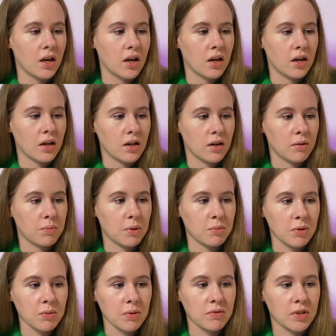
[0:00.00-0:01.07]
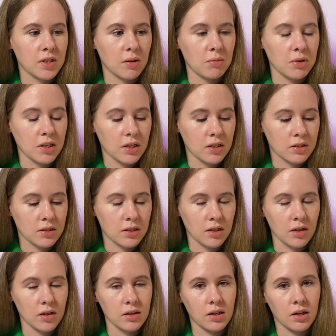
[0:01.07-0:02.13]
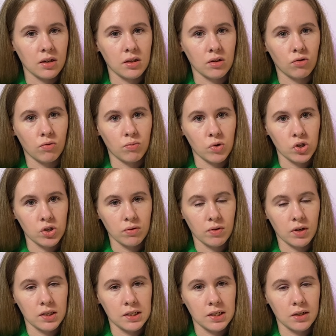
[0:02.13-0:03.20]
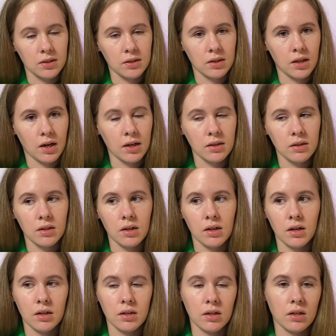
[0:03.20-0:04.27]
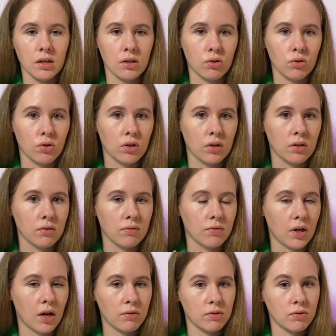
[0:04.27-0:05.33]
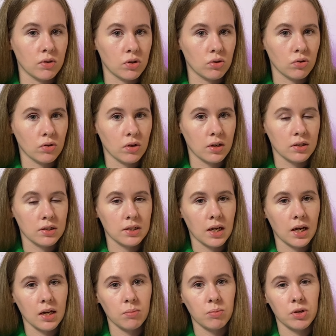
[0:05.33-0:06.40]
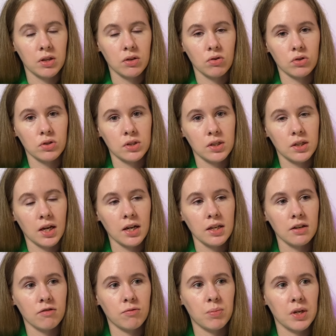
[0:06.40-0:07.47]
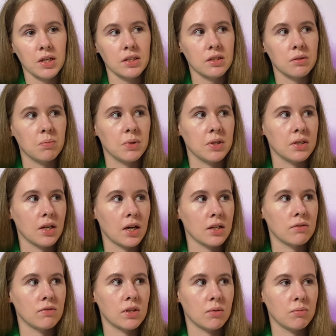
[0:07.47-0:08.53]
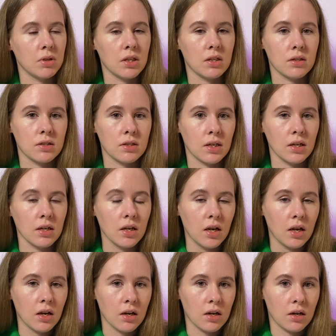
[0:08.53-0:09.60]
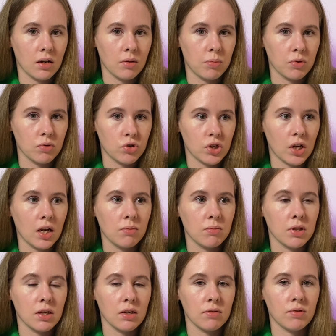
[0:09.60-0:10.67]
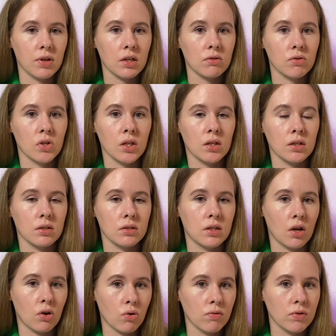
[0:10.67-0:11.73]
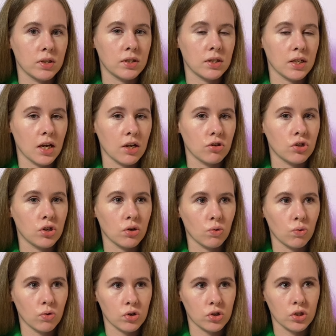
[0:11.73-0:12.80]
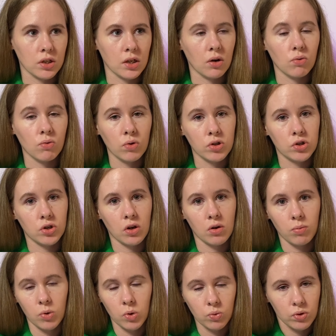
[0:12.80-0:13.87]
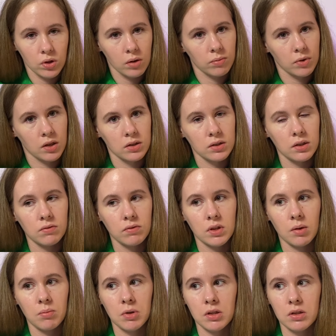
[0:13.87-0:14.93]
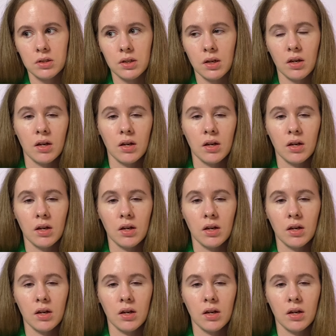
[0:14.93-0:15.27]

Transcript: А, помимо витамина С, да, такого мощного антиоксиданта, и который выравнивает тон лица и придает сияние, в принципе, я от витамина С а, получаю именно эффект от этой здоровой сияющей кожи. Я очень люблю утром наносить витамин С,